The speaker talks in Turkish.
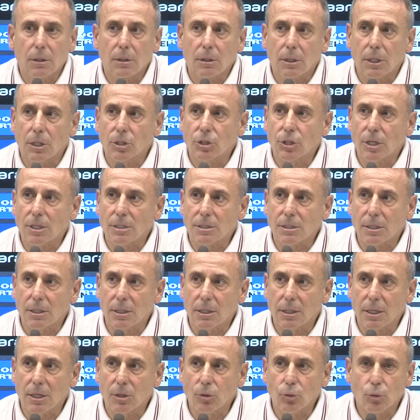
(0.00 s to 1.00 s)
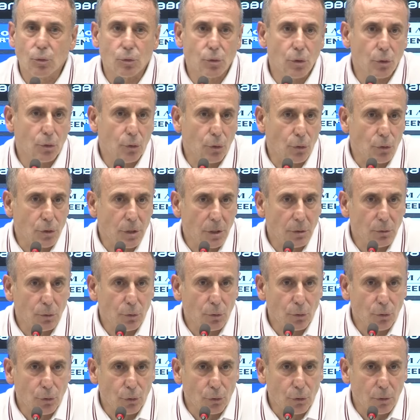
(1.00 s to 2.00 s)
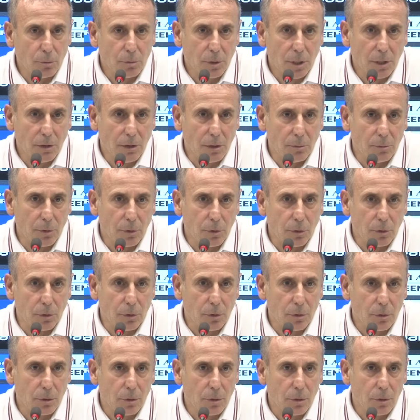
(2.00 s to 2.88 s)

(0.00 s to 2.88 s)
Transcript: geçen seneden %90 oyuncu grubu devam ediyor.